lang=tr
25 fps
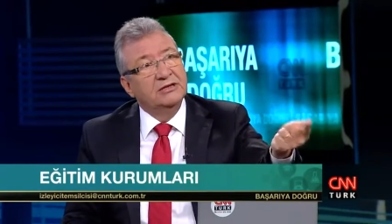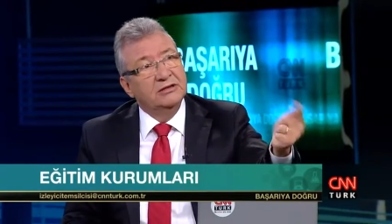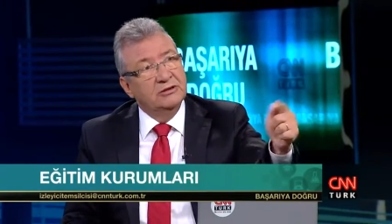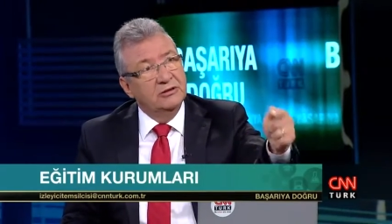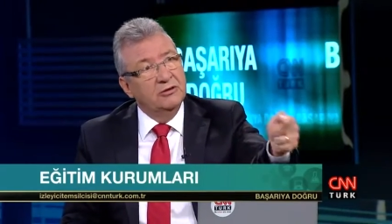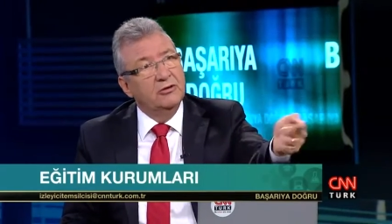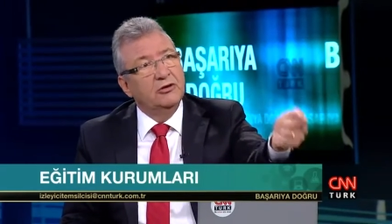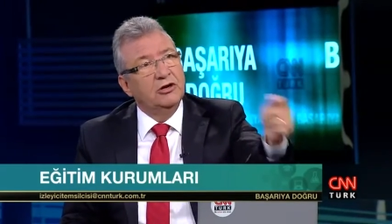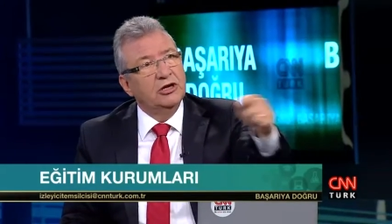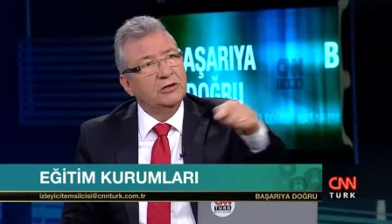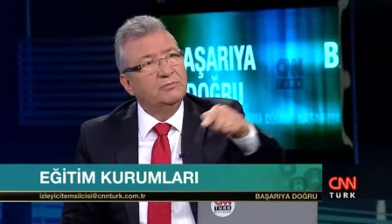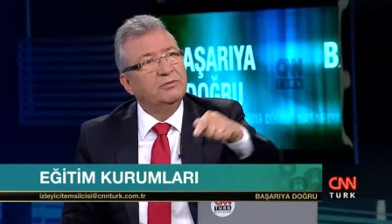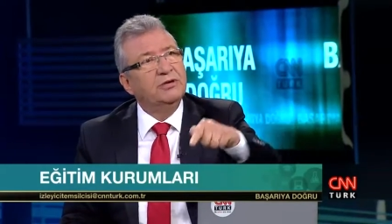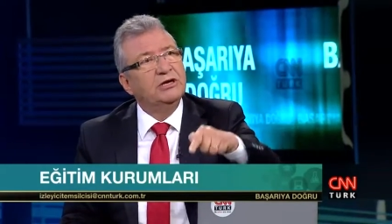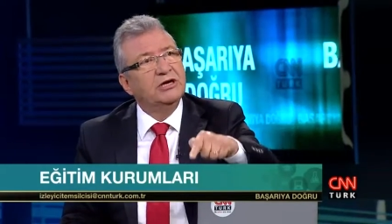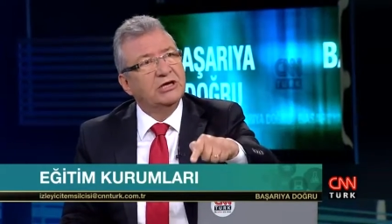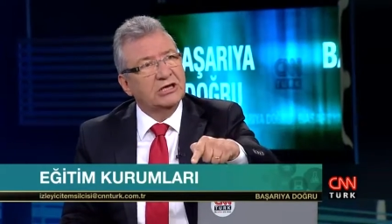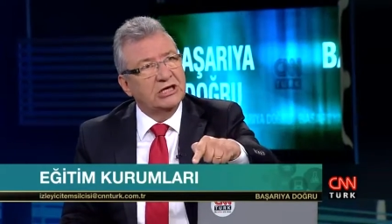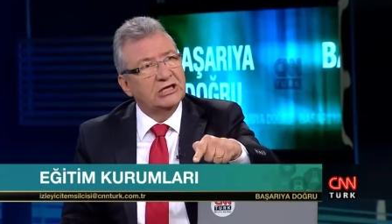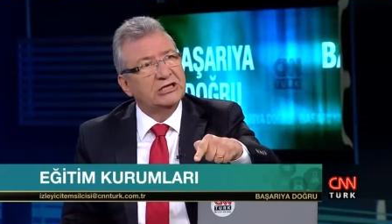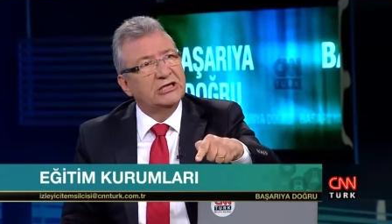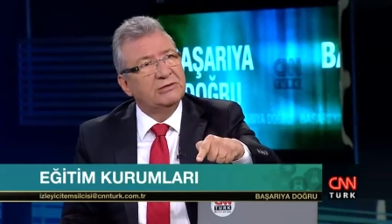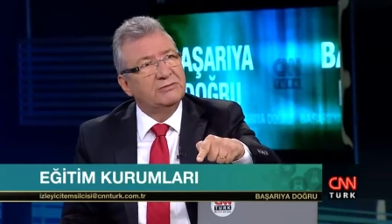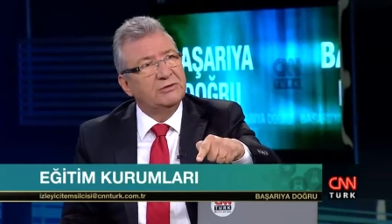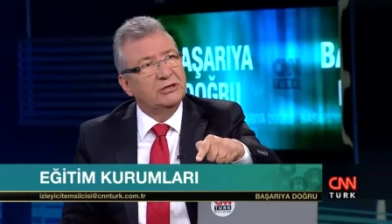Öğretmen
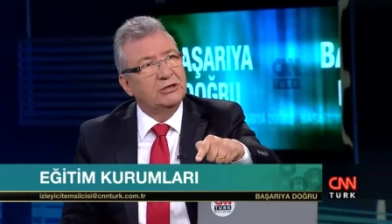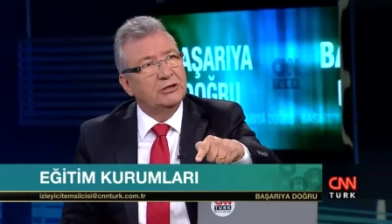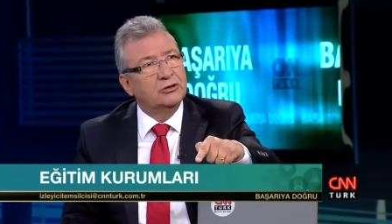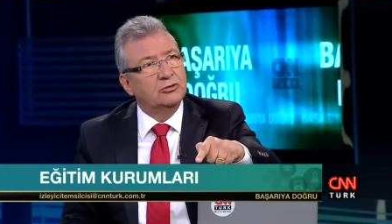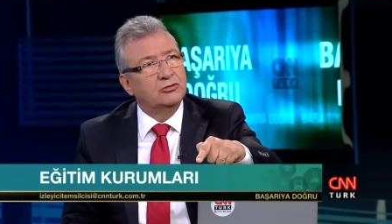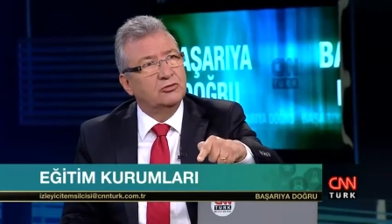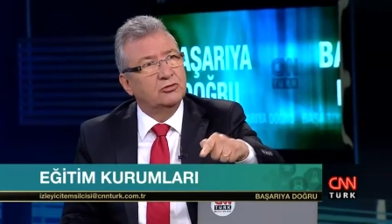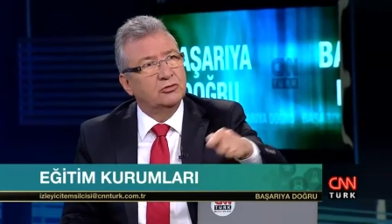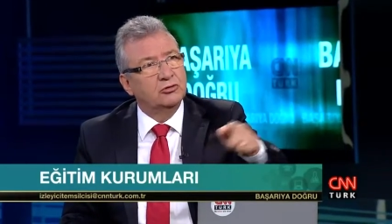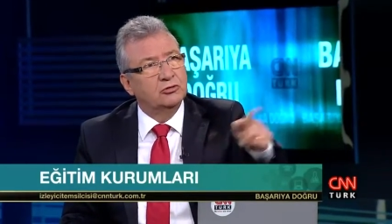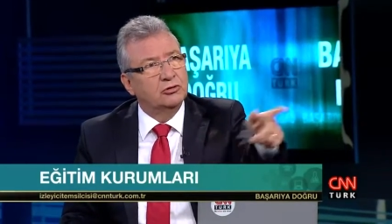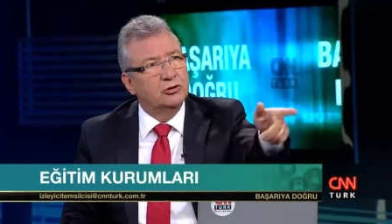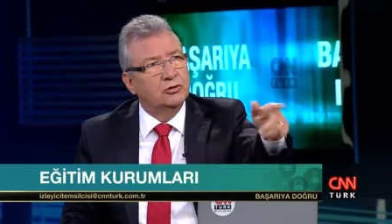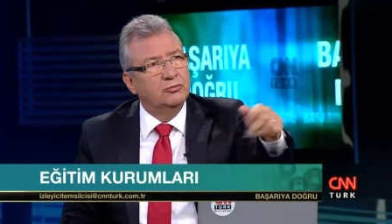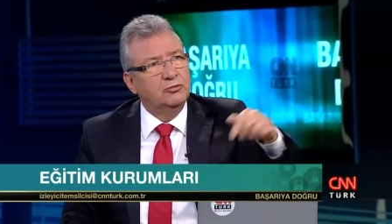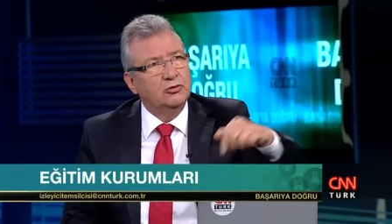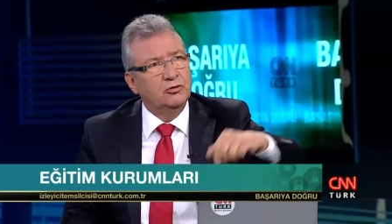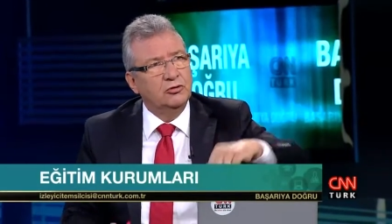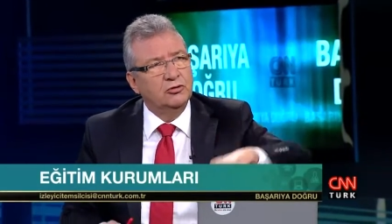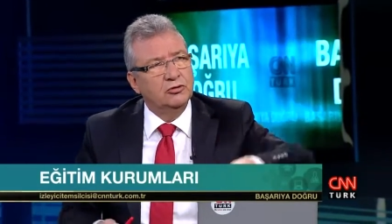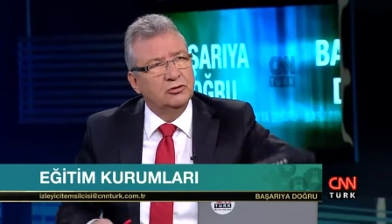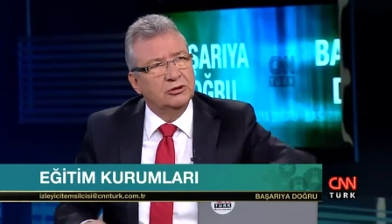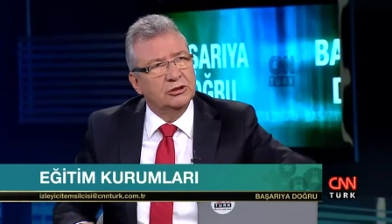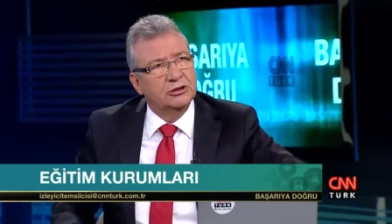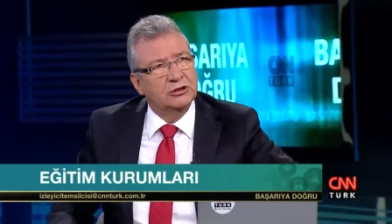akademileri kuruluyor. Bu
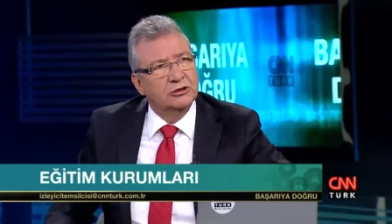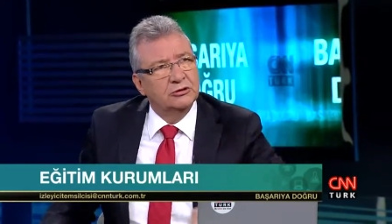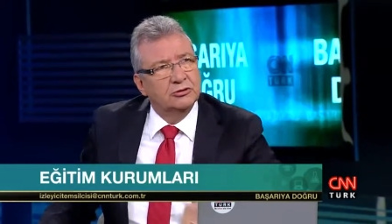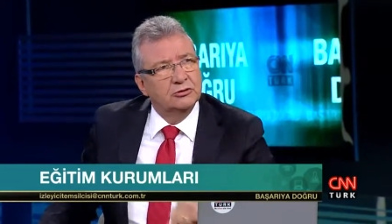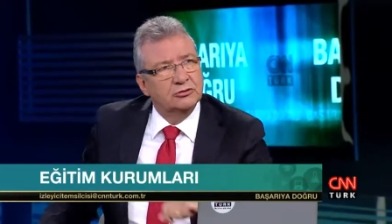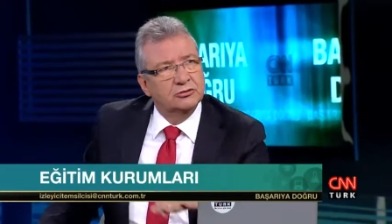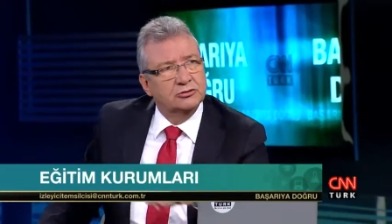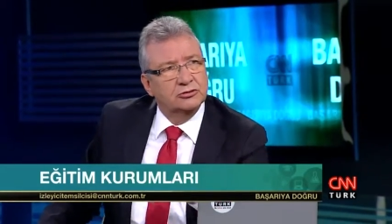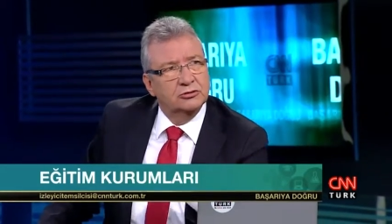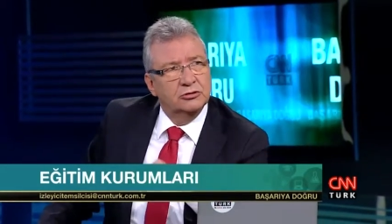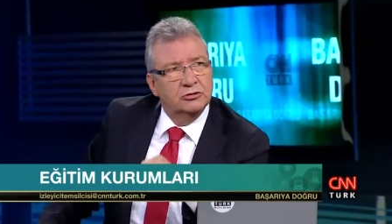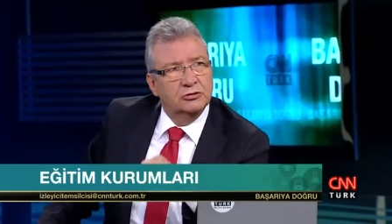konuda ne diyorsun?